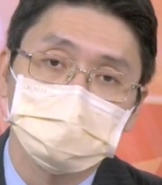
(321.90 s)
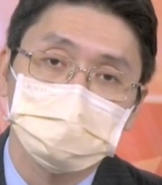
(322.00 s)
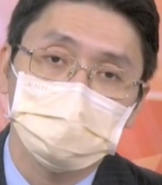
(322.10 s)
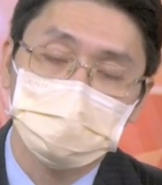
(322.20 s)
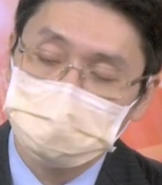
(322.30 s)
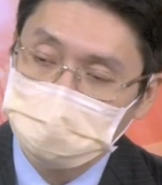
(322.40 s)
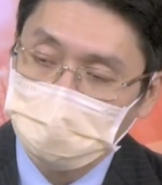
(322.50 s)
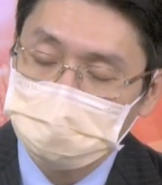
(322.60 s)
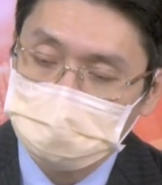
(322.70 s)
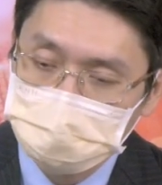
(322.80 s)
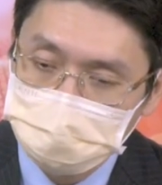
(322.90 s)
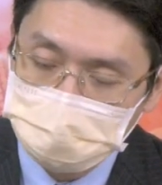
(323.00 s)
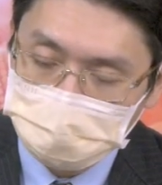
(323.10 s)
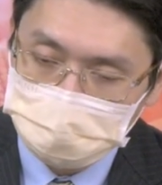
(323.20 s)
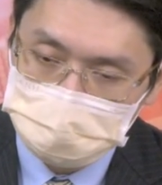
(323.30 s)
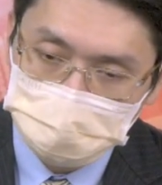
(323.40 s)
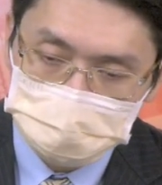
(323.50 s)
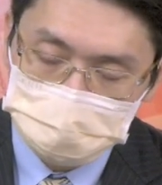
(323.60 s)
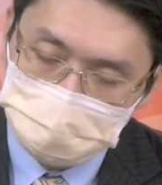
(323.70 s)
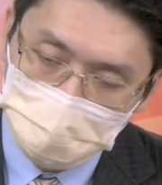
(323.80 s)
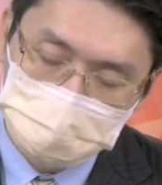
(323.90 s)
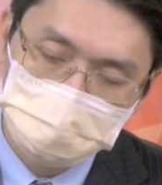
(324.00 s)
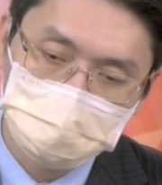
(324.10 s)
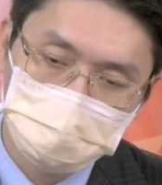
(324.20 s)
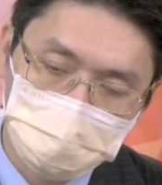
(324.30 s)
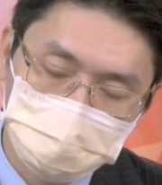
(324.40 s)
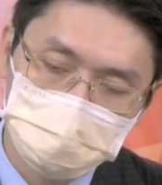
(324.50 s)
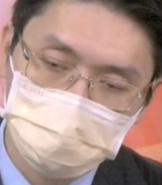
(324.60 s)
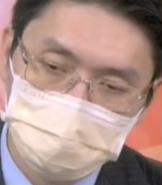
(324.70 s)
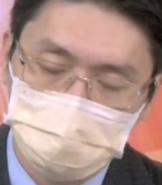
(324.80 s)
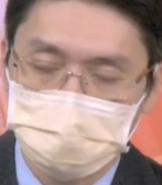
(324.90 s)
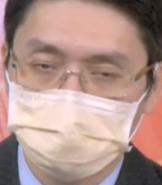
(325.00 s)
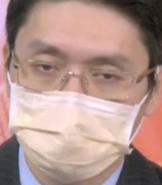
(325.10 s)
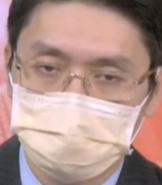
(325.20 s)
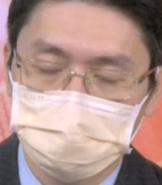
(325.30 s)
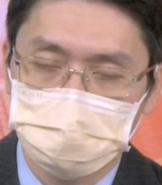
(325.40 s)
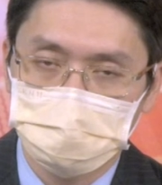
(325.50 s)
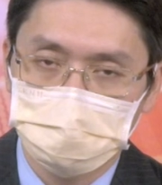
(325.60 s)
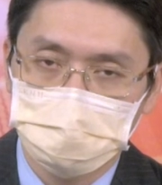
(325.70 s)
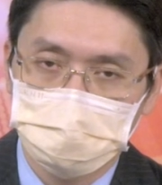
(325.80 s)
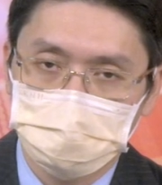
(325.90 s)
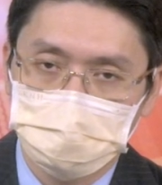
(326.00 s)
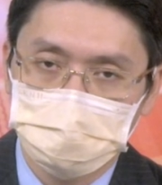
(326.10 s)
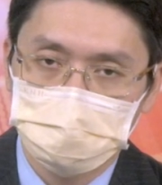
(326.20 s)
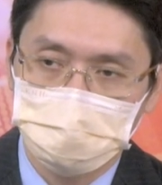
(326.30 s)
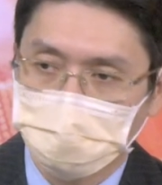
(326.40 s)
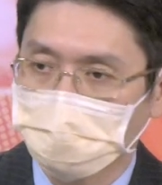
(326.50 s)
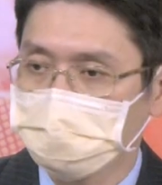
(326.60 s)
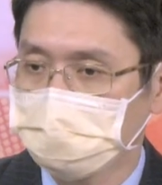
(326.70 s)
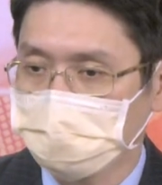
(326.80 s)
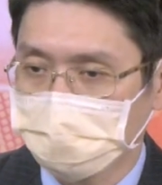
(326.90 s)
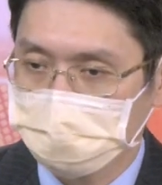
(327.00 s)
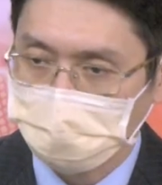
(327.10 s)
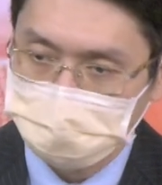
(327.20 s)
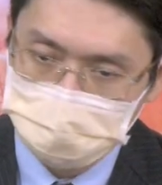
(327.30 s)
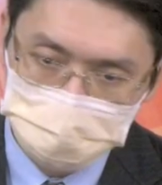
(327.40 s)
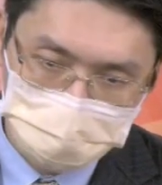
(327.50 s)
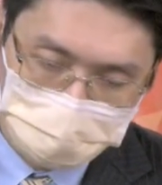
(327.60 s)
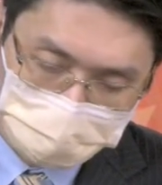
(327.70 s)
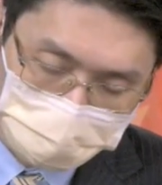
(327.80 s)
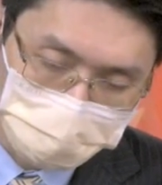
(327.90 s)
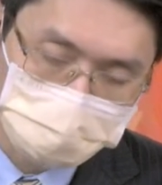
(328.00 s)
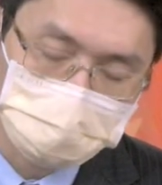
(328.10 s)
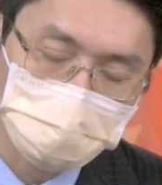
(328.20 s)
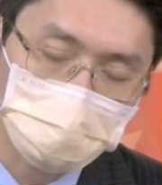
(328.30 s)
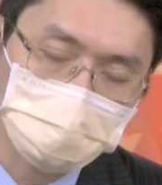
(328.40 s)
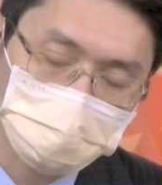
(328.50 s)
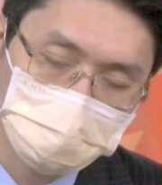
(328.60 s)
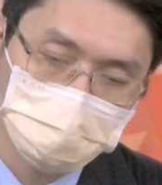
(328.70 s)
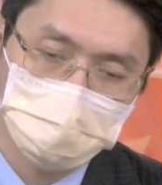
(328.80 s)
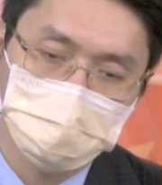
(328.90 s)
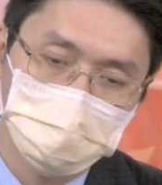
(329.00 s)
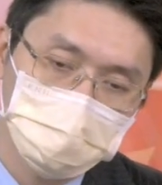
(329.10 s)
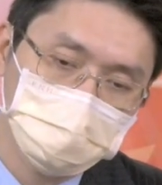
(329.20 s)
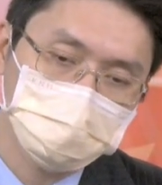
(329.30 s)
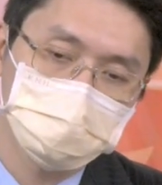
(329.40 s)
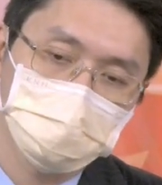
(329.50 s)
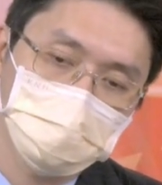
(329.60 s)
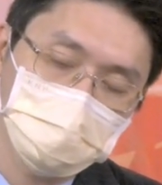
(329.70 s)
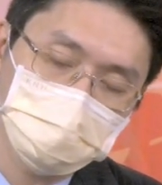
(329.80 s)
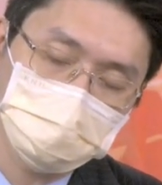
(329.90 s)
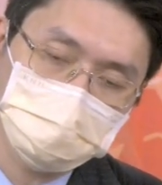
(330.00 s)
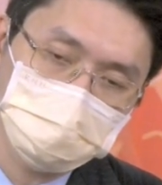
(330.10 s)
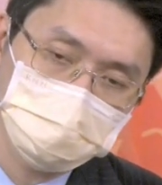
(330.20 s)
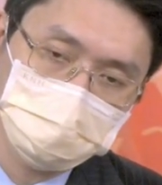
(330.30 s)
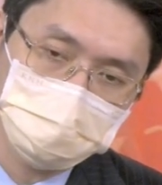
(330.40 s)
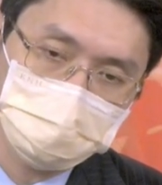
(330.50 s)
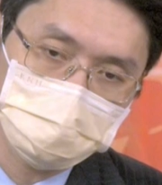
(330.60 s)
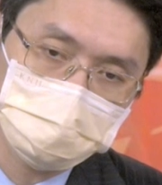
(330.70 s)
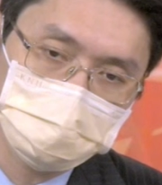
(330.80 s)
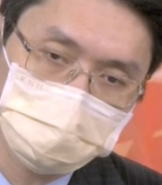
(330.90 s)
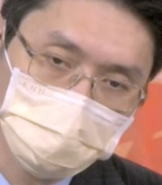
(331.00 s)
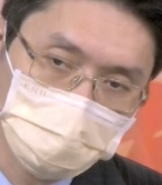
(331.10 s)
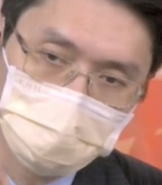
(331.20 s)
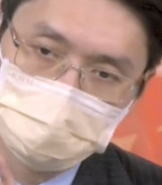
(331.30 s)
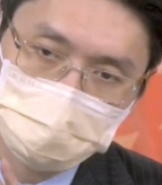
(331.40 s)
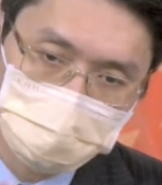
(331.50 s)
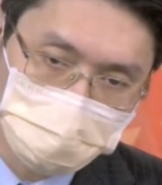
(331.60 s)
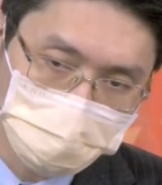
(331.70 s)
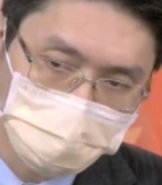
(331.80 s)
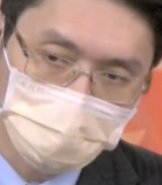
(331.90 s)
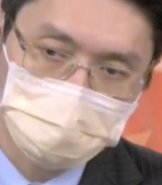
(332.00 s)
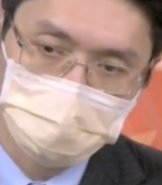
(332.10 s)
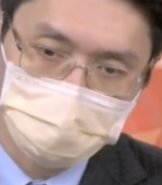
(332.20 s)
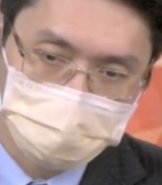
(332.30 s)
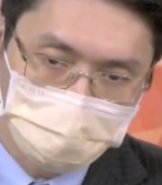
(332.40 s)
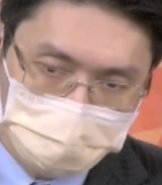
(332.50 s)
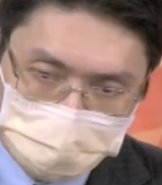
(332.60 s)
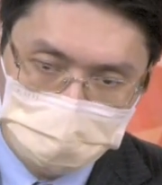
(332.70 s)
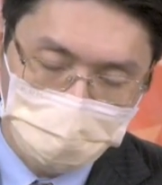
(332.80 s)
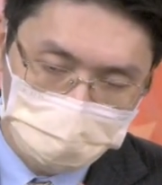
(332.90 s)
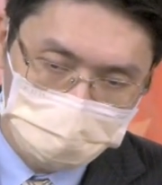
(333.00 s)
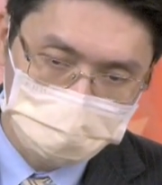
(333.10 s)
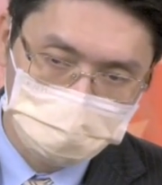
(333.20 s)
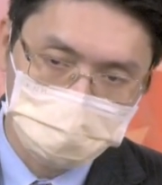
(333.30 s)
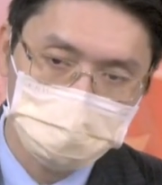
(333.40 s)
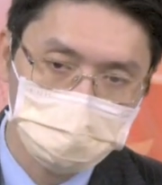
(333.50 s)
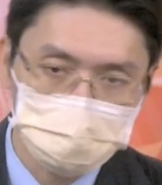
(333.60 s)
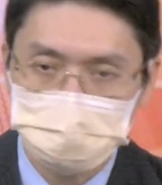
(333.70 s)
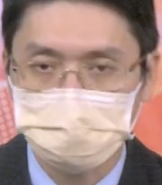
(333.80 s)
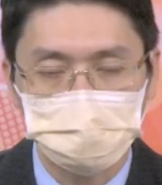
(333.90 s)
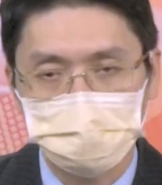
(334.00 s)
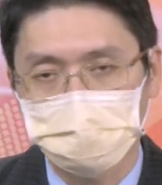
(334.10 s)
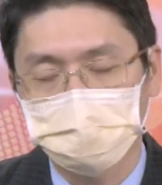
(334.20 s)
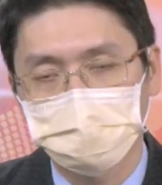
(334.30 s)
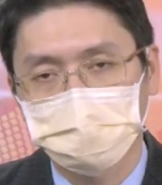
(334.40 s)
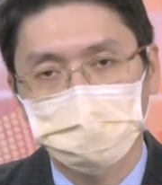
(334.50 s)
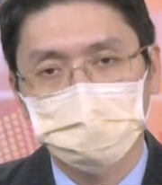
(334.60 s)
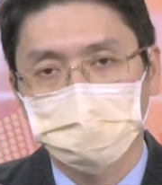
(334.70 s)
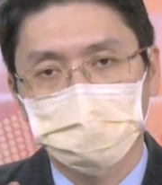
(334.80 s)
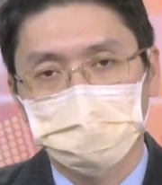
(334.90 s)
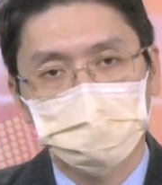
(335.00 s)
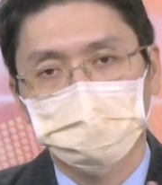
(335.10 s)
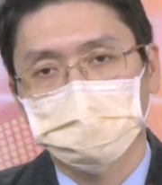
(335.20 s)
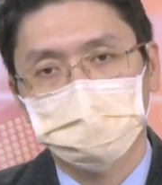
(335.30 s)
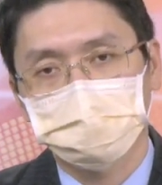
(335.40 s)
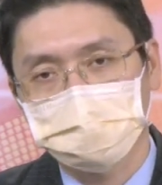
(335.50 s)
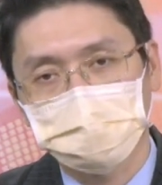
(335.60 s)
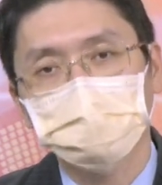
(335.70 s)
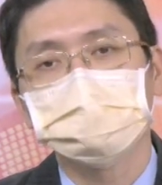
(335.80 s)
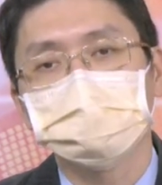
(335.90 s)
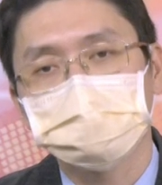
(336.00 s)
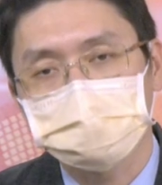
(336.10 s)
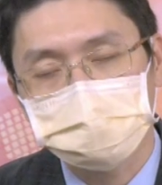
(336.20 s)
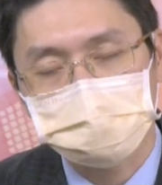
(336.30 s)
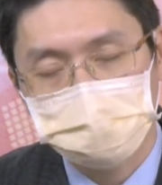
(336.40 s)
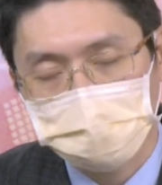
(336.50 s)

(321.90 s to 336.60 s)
那这个案子因为它非常的大，中国大陆一年有好几千万台行政电脑要替换，五年有。大概有一亿八到两亿台的行政电脑的一个换机的市场，